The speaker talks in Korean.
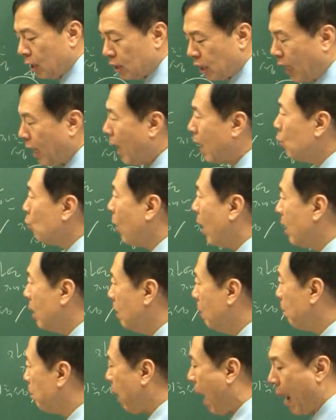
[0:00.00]

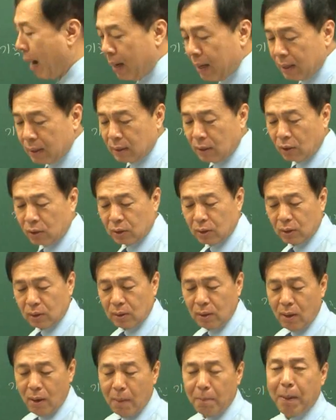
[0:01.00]
재난관리 방 어떤
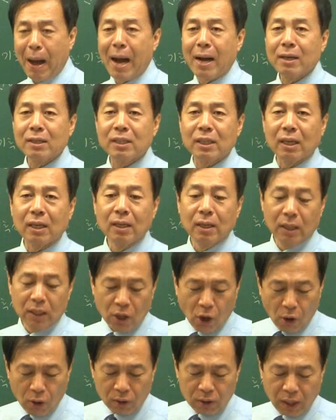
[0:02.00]
방식,
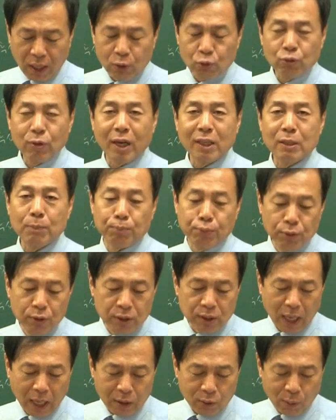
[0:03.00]
형태 두 가지
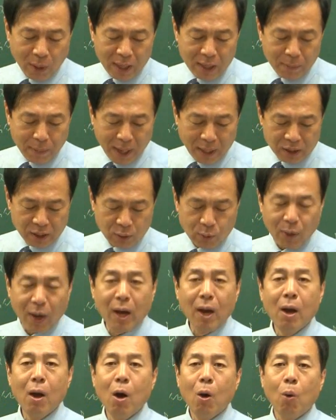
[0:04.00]
분산관리
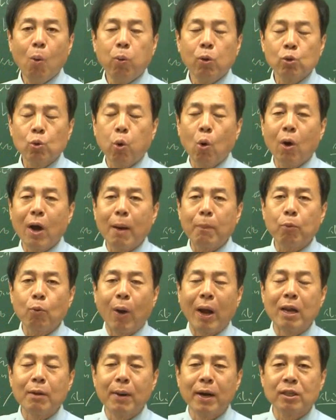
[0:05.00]
방식과
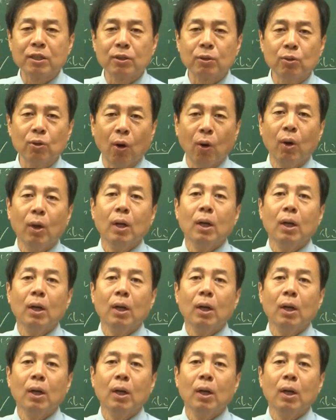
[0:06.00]
통합관리 방식은요.